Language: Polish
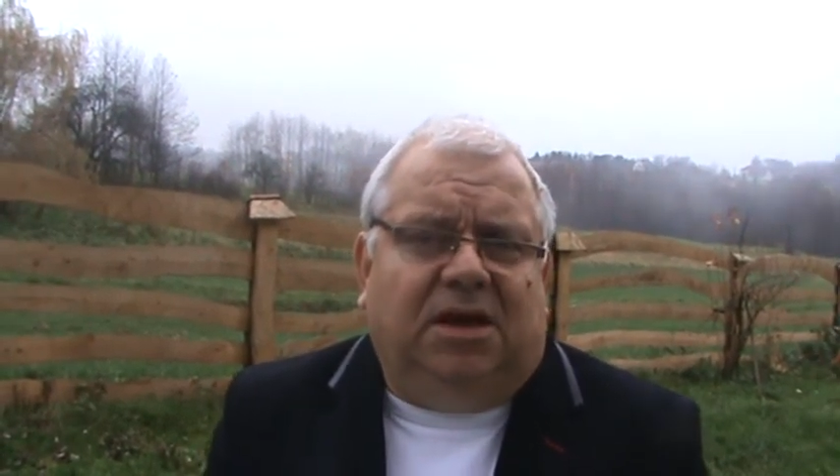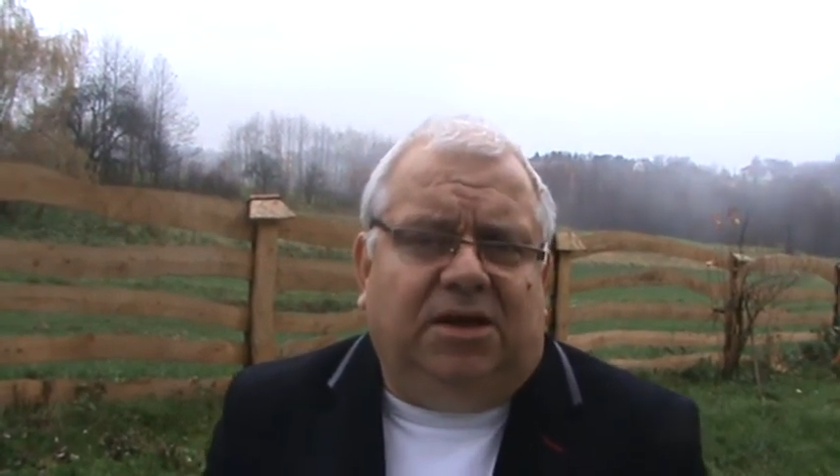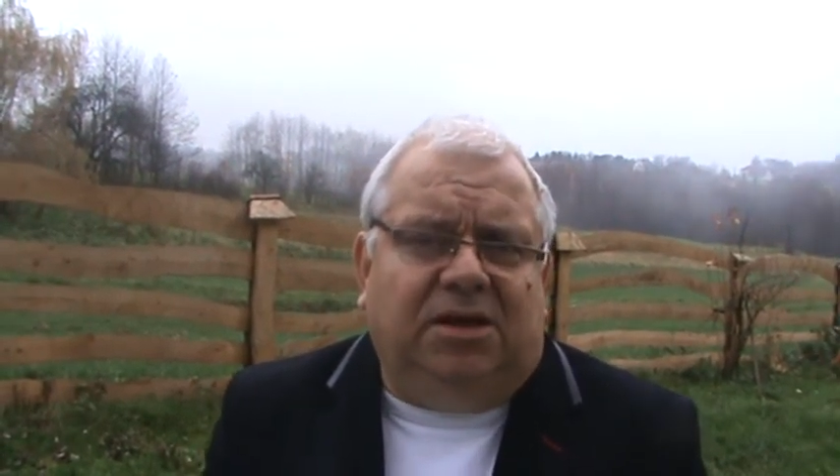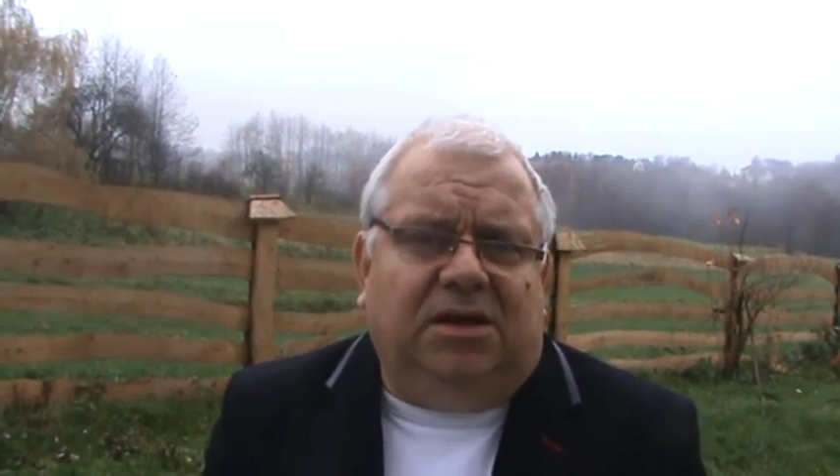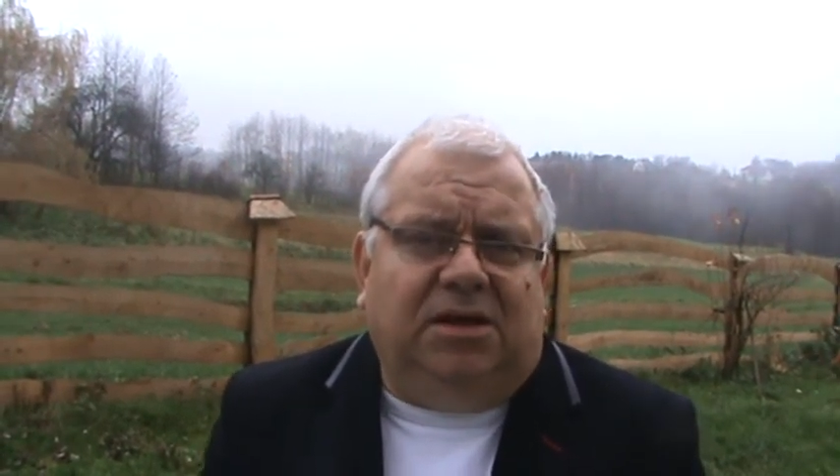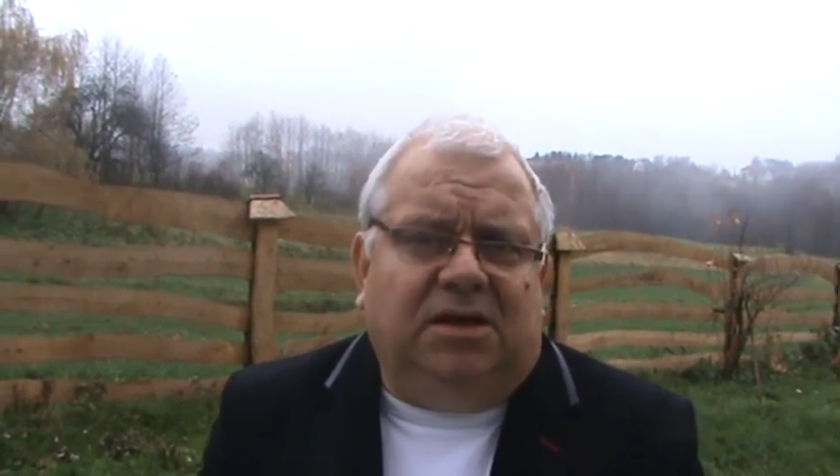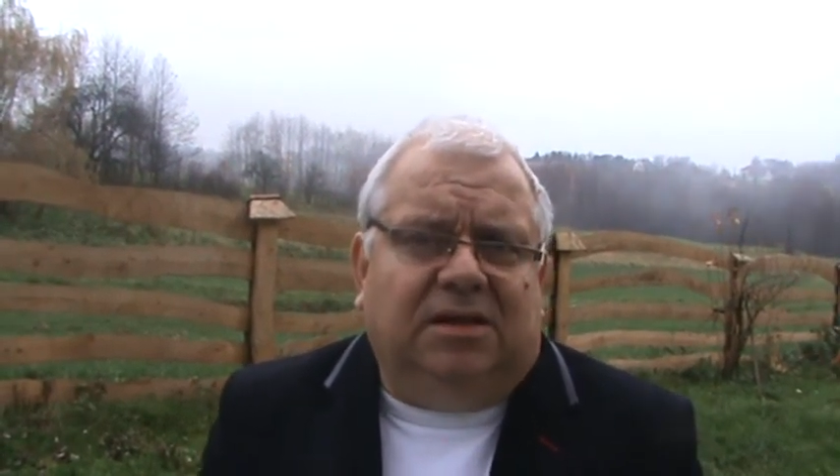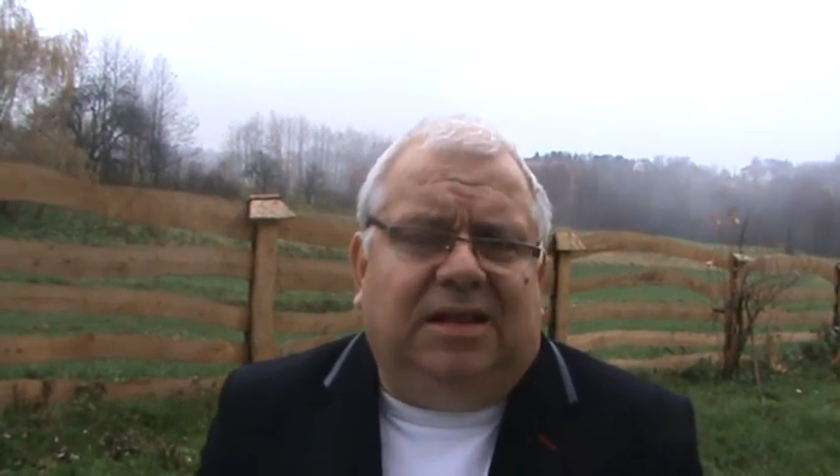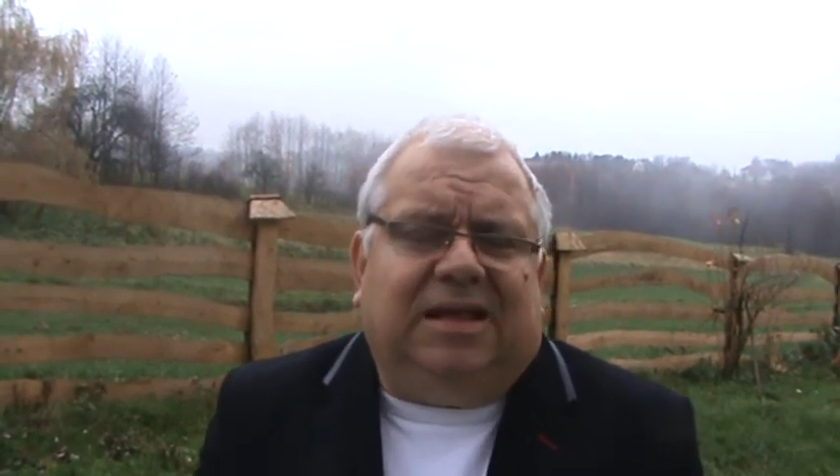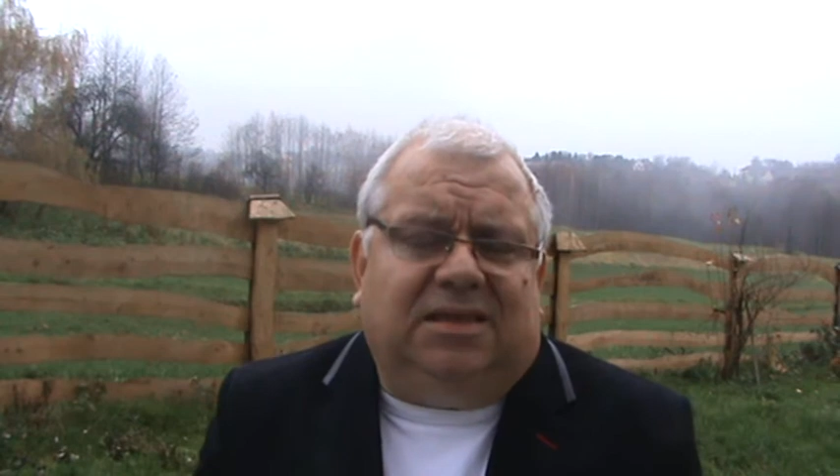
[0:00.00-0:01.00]
i
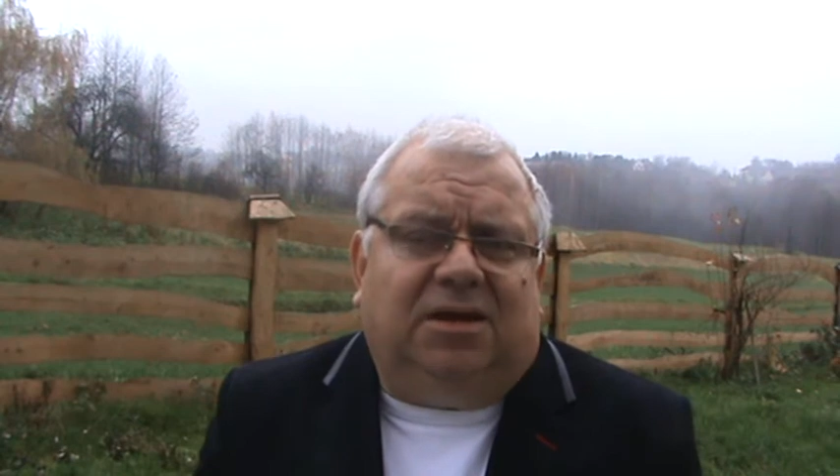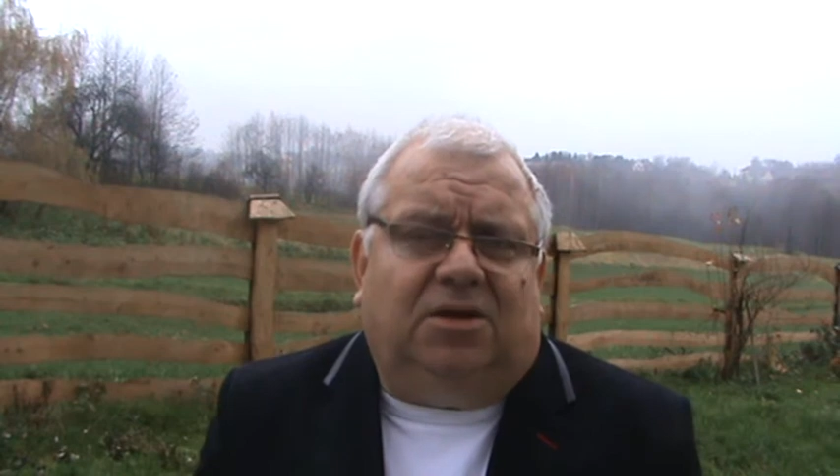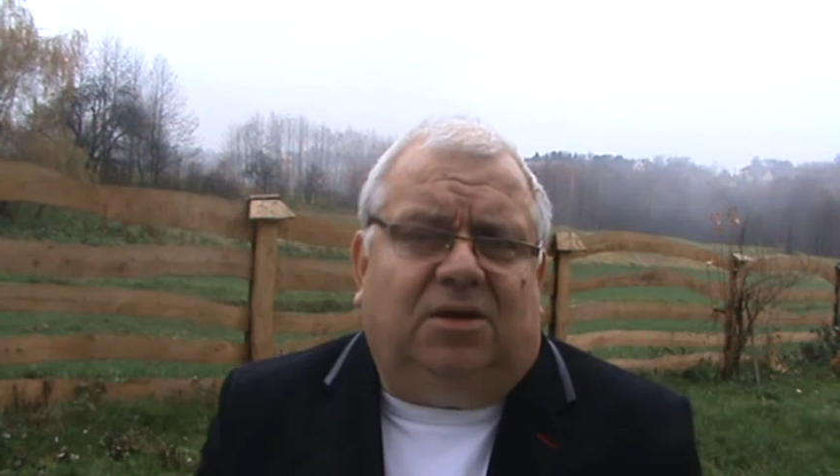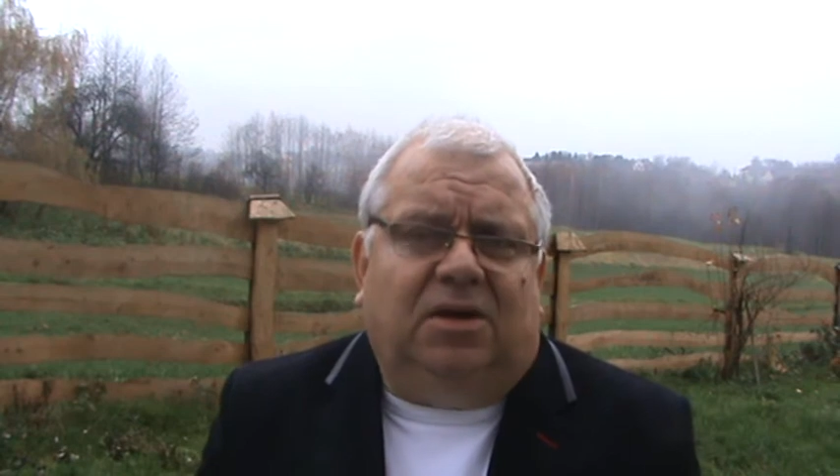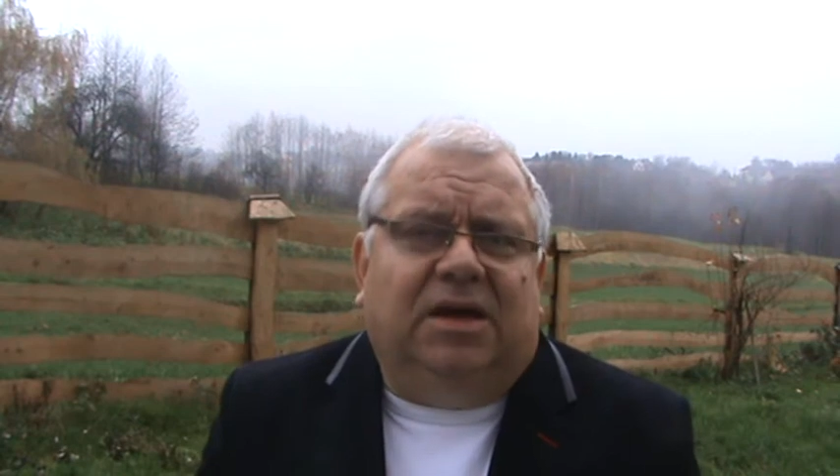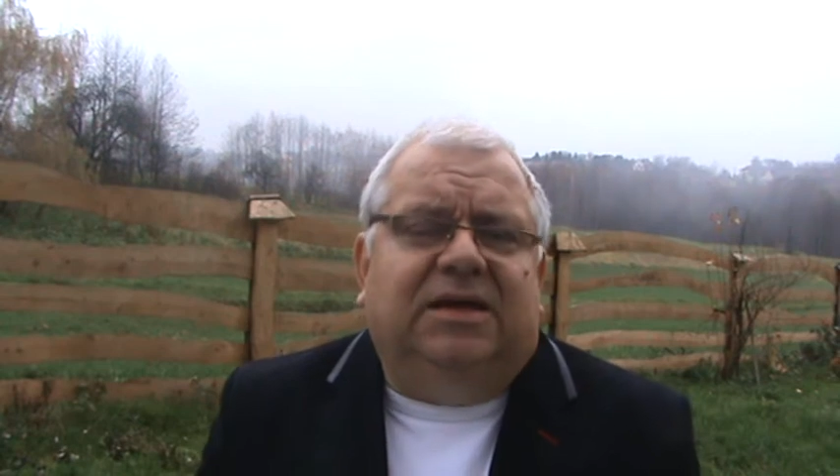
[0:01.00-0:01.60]
dlatego